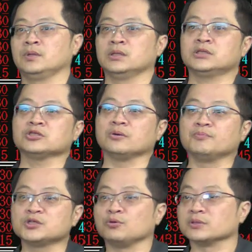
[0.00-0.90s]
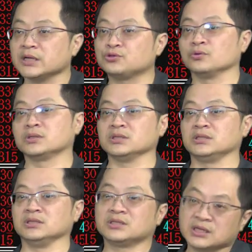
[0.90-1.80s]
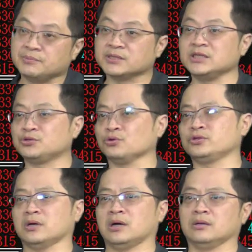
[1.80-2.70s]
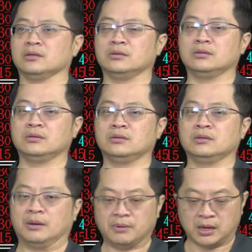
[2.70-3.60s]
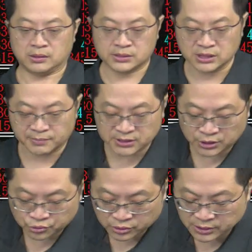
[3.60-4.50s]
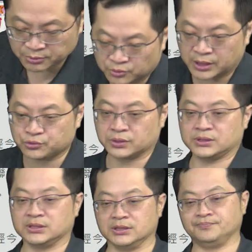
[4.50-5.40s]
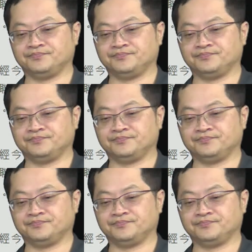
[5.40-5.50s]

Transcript: 这种不是我在做的事情，这你们自己做就好了，好不好？这你们自己做，这不在做的事情。